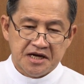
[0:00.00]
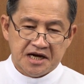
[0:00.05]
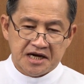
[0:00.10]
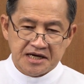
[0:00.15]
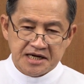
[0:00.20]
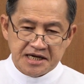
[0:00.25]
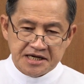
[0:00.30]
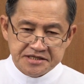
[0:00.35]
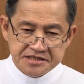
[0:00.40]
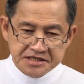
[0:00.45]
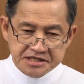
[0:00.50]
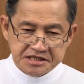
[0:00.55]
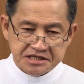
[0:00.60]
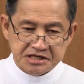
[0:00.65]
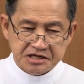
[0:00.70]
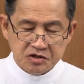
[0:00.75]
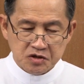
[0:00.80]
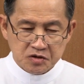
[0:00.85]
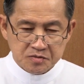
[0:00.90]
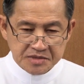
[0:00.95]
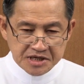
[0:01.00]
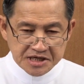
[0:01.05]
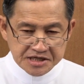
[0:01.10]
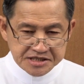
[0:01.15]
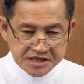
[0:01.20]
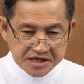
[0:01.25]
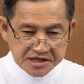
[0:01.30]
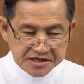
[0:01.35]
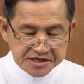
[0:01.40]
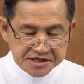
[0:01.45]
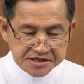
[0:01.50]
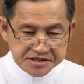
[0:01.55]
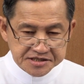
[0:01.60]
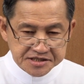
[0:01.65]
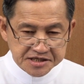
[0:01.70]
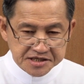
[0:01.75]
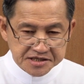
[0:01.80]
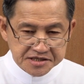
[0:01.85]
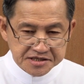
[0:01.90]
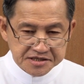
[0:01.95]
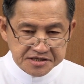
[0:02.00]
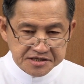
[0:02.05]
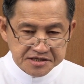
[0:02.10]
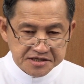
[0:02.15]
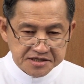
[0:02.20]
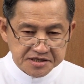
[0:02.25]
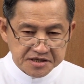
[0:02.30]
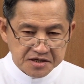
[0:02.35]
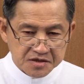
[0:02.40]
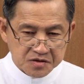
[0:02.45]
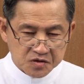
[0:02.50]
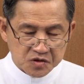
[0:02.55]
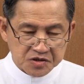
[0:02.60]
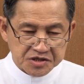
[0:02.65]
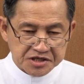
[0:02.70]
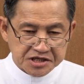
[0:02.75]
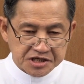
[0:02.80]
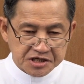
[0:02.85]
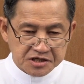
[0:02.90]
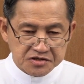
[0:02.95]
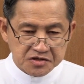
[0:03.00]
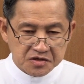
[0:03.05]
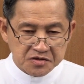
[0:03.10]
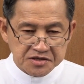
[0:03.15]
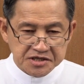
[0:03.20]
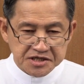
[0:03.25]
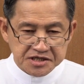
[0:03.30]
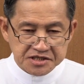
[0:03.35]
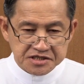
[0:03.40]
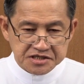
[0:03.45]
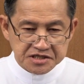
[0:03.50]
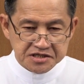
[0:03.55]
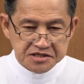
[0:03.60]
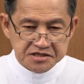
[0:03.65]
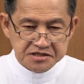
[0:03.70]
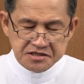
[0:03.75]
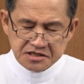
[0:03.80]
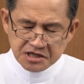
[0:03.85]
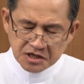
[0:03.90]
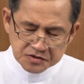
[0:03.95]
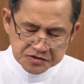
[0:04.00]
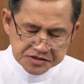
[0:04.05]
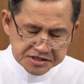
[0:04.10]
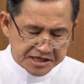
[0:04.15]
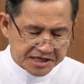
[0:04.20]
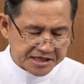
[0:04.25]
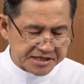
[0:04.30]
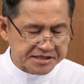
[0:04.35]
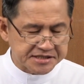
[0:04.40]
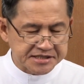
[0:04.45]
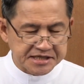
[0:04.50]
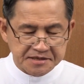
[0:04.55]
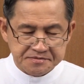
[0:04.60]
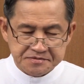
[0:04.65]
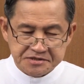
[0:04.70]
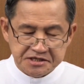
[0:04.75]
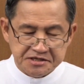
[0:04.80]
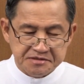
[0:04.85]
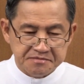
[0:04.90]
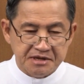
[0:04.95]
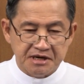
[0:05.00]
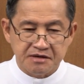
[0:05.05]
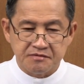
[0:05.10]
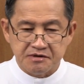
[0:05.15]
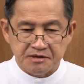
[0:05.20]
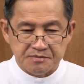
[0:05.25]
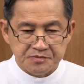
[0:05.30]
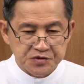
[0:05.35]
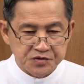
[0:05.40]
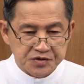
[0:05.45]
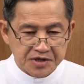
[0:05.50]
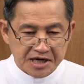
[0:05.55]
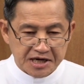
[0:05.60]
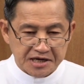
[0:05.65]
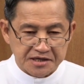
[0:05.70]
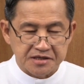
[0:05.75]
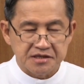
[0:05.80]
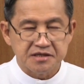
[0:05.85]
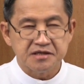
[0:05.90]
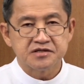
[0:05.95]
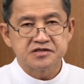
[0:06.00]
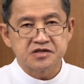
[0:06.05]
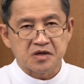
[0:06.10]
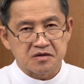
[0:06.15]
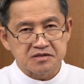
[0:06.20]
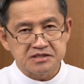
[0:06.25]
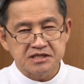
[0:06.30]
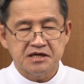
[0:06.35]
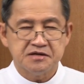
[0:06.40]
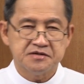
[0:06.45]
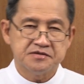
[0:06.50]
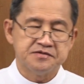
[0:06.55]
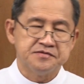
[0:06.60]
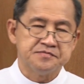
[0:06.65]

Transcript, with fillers: อะไรที่เขียนออกมาอย่างลึกซึ้งคนเขียนต้องลึกซึ้งเข้าใจทราบซึ้งมากกว่าผู้อ่านสองเท่า